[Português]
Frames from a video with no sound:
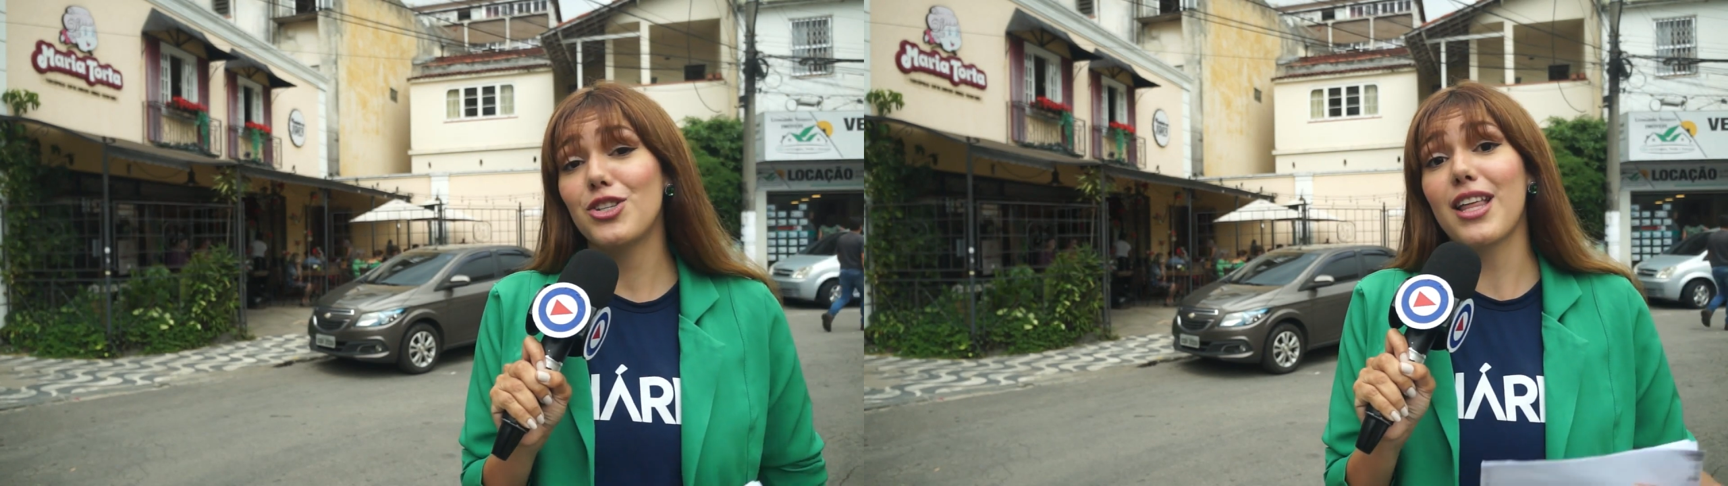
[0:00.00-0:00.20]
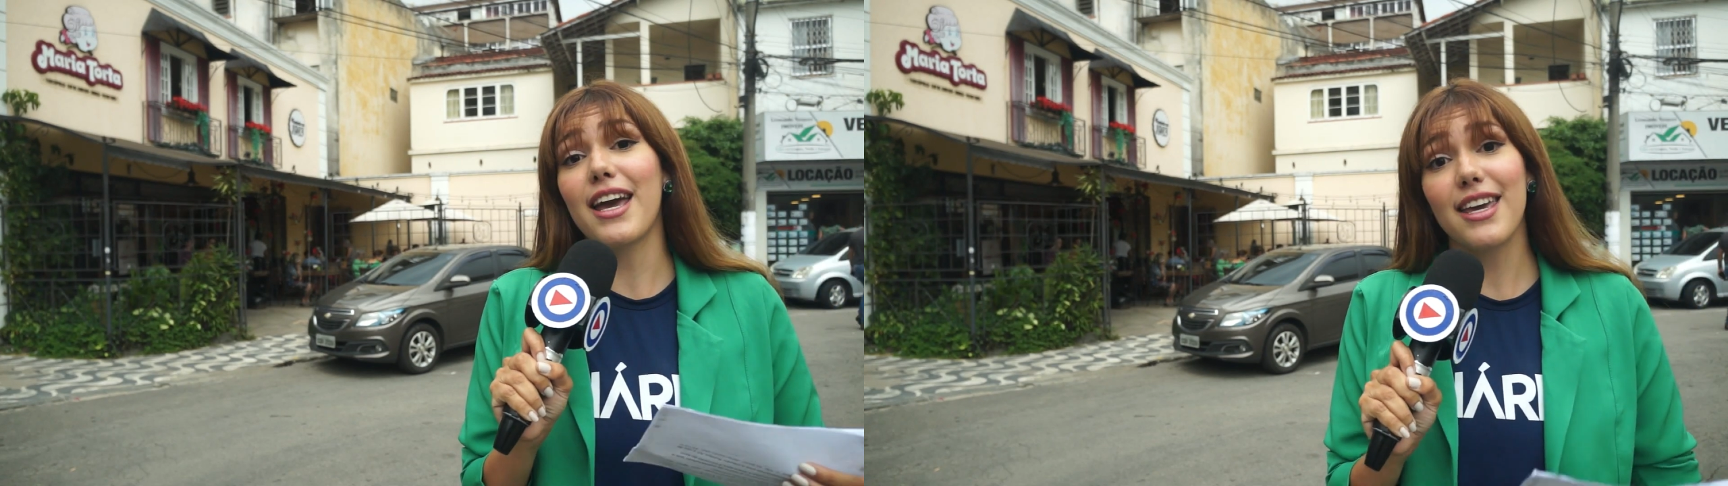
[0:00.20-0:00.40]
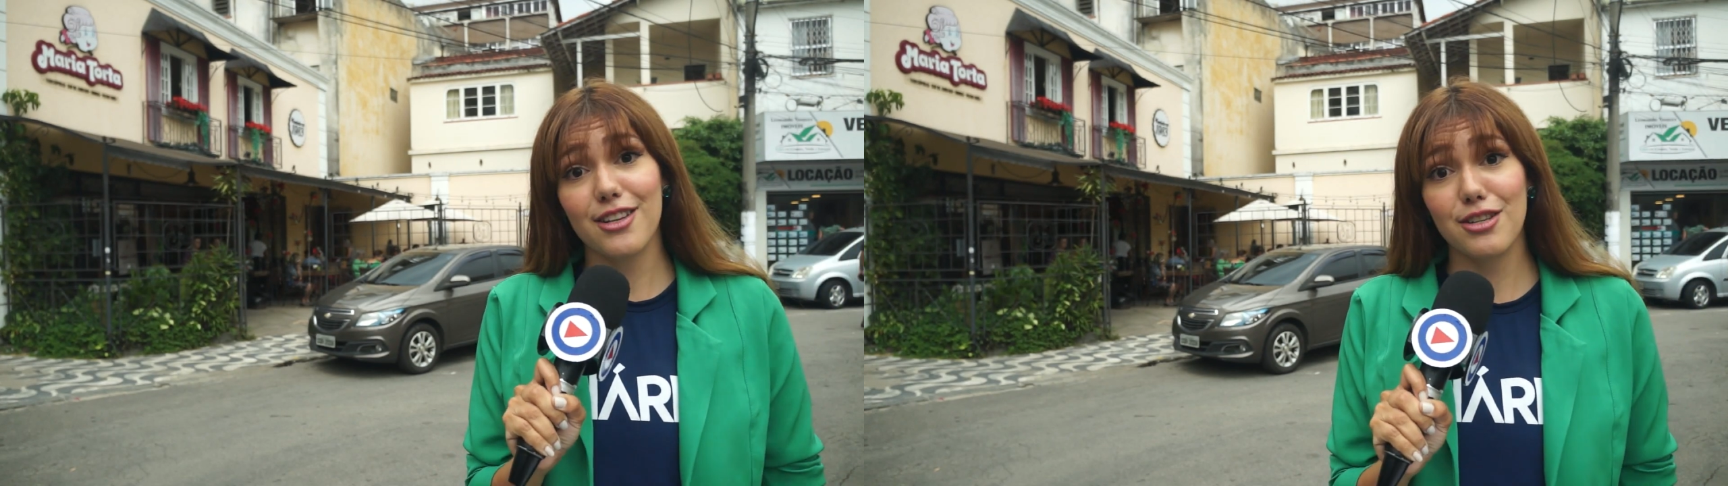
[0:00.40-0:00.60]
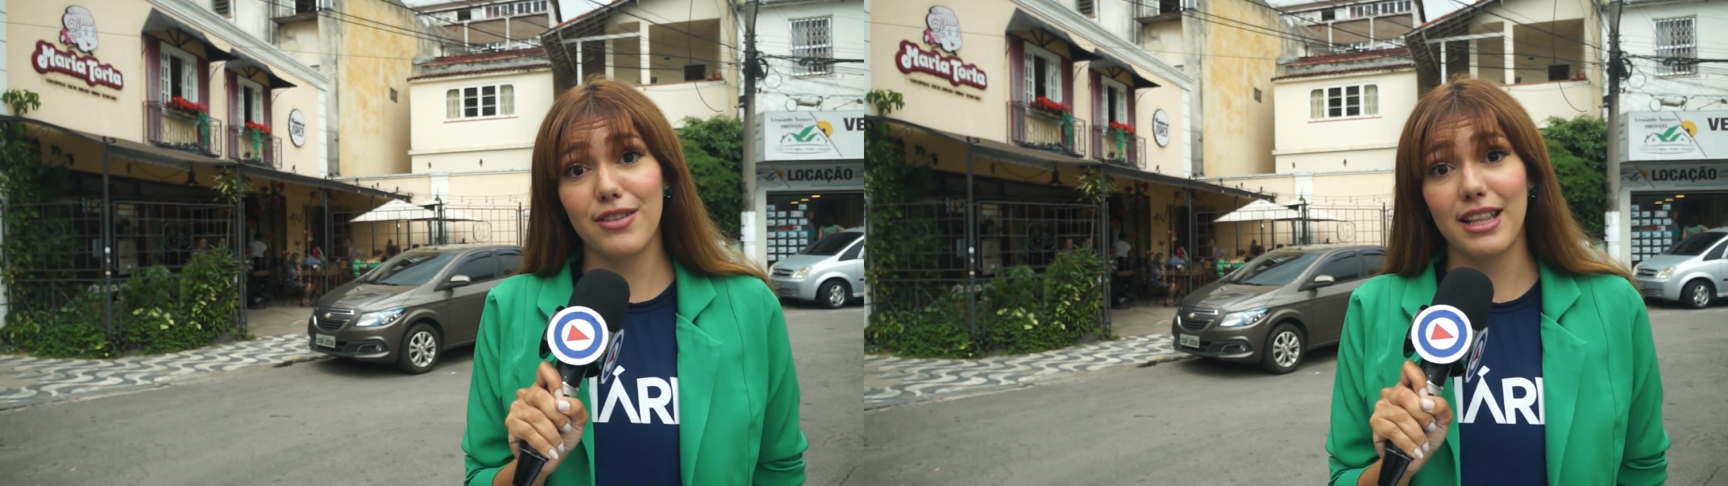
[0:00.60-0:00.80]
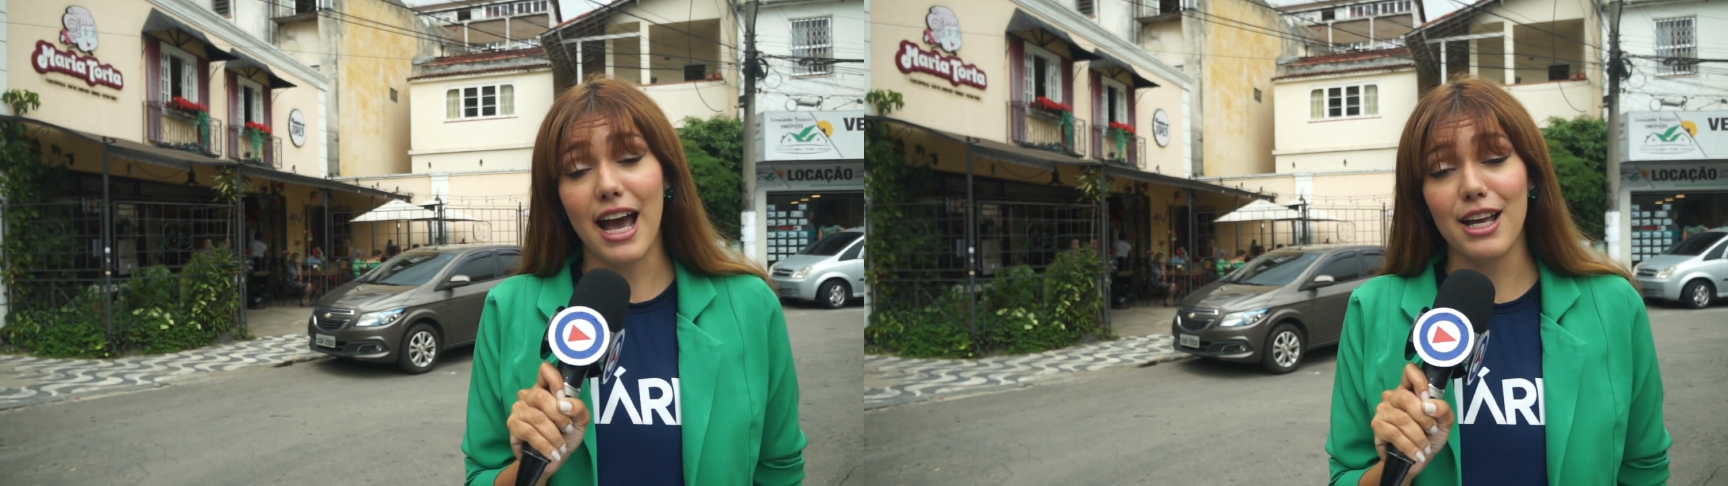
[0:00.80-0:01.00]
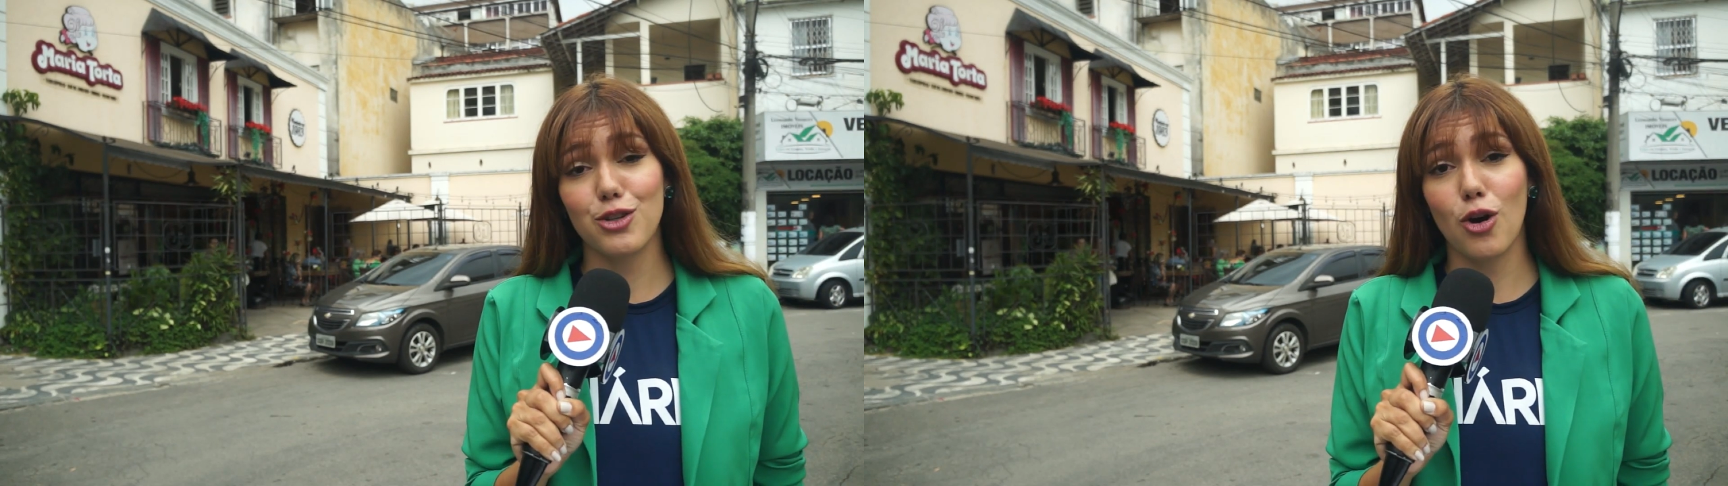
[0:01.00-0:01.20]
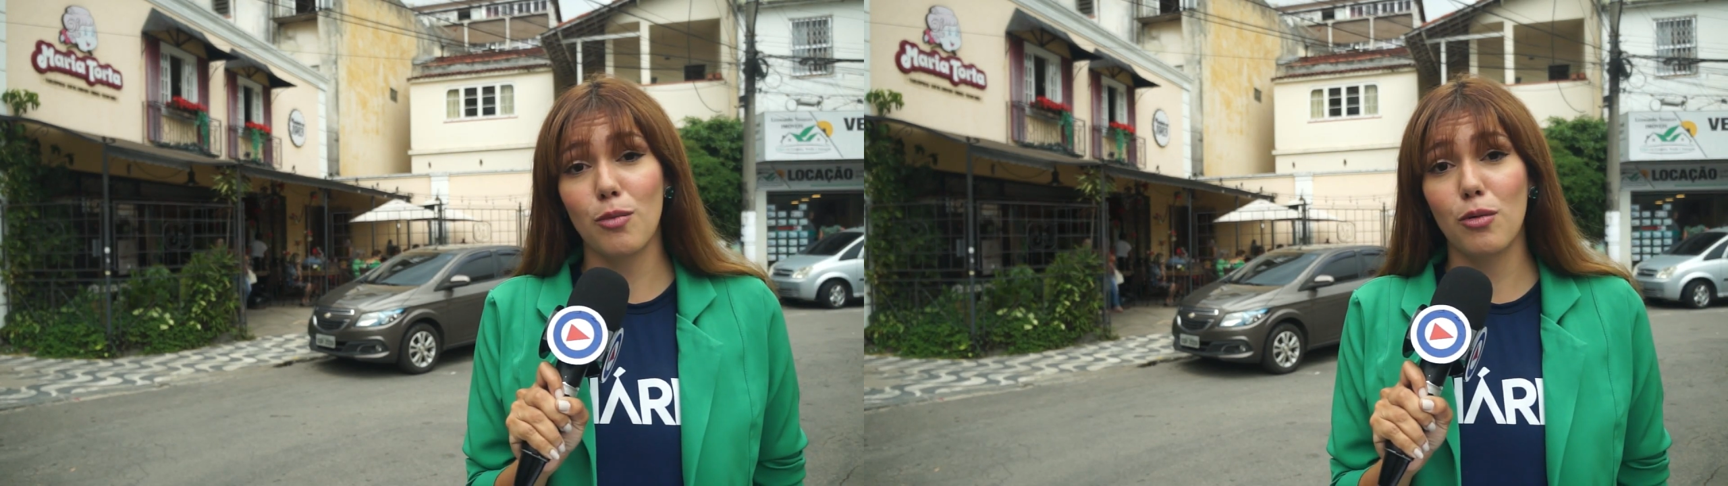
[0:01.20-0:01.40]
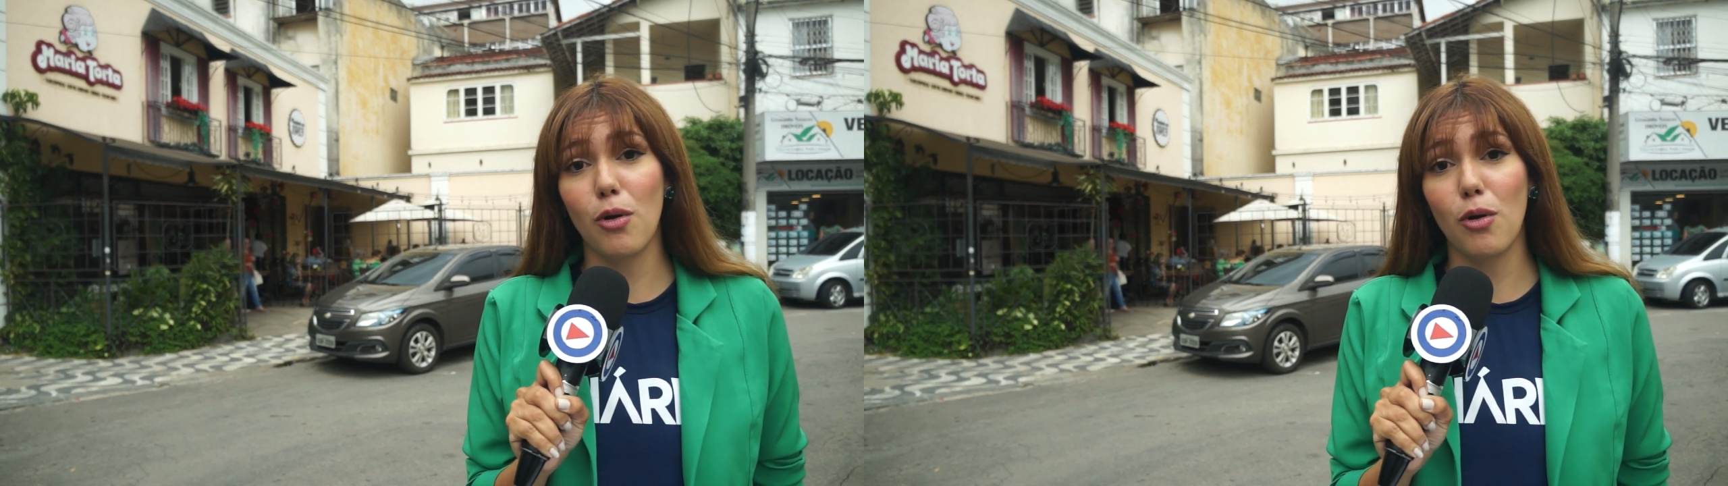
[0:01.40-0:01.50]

está em atividade como